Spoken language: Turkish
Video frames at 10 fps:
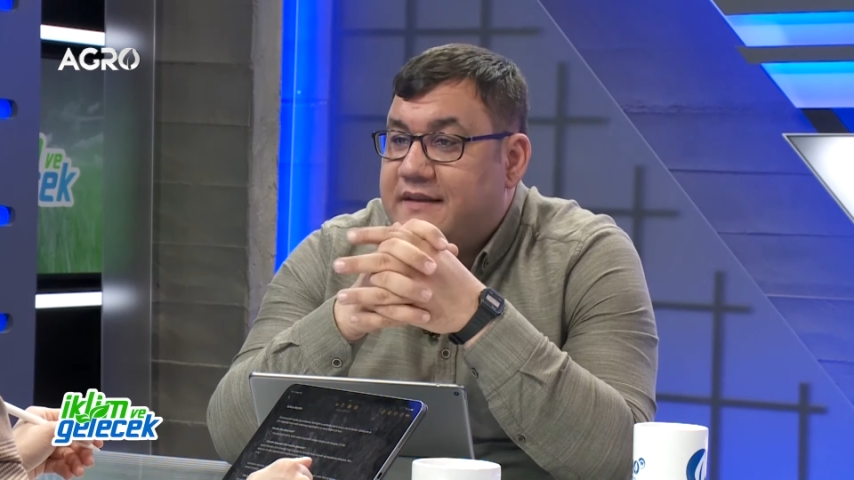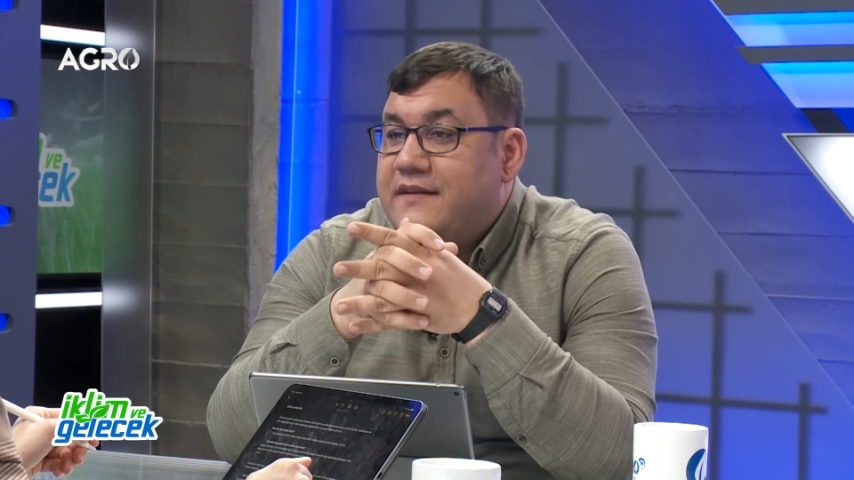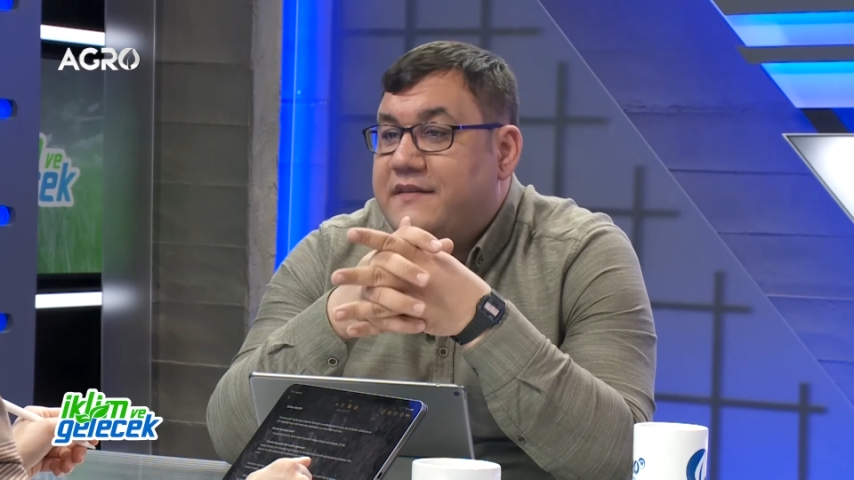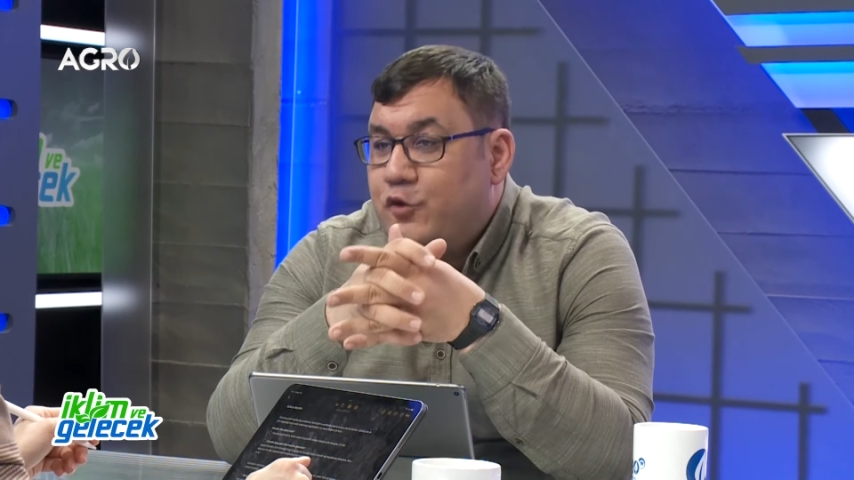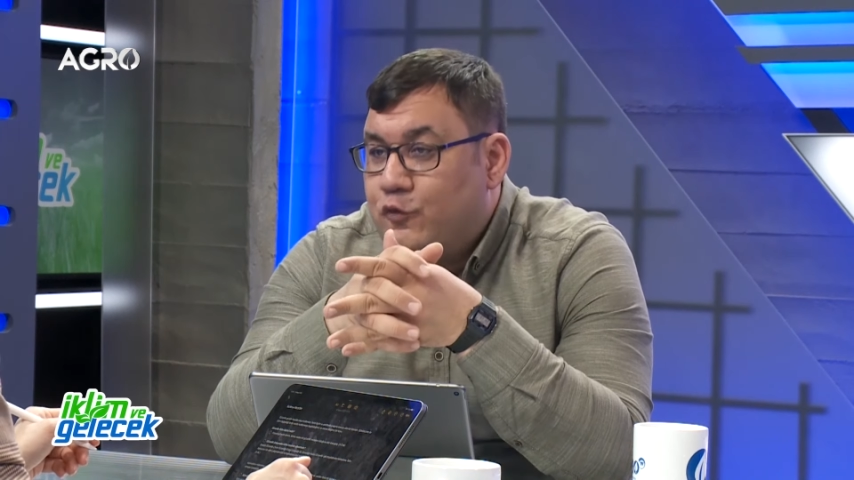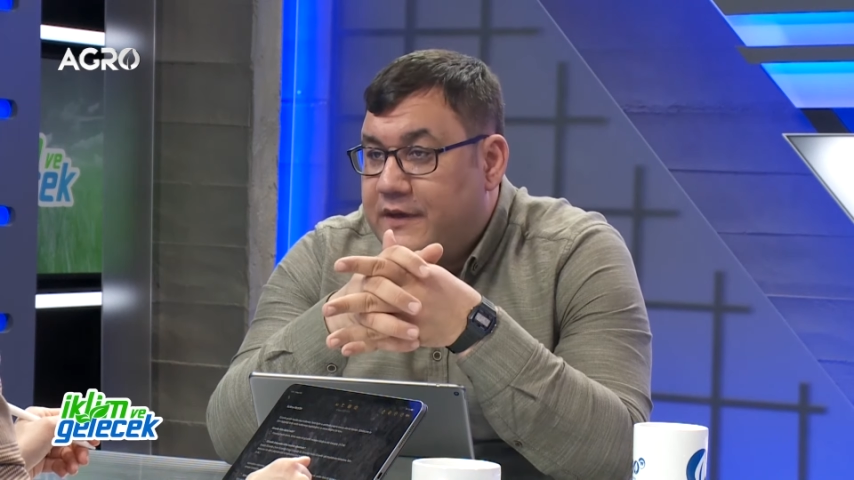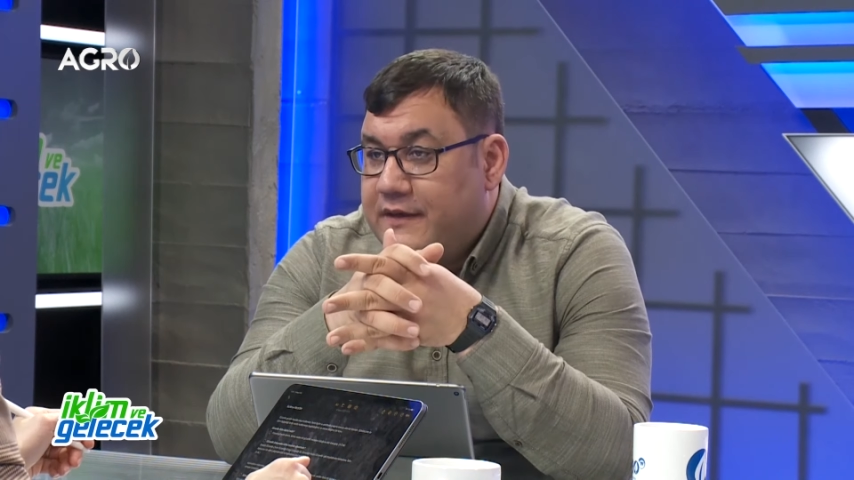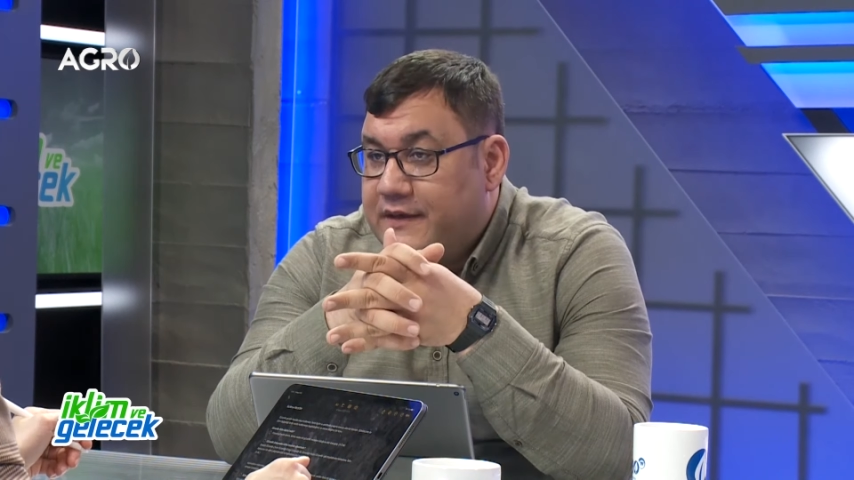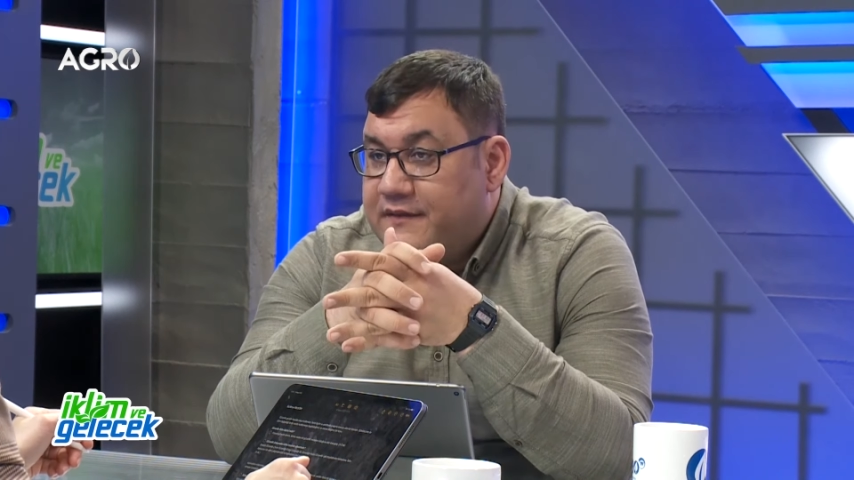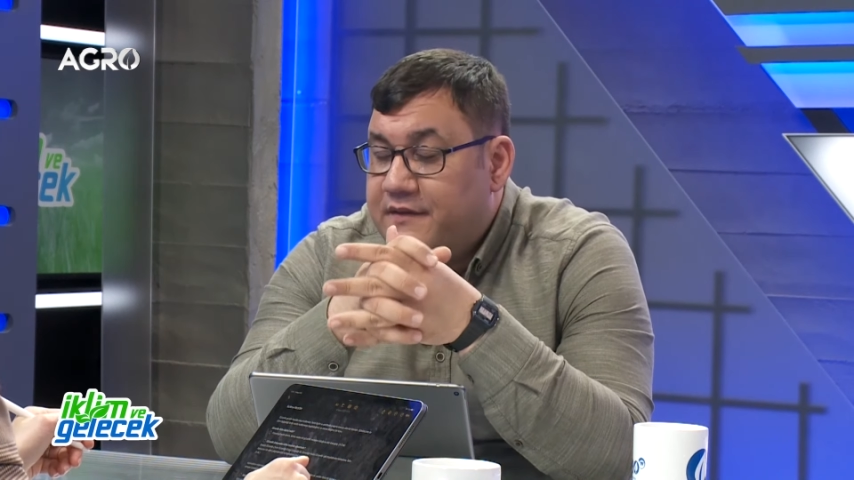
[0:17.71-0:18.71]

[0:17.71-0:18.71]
Devletin güvenliğidir.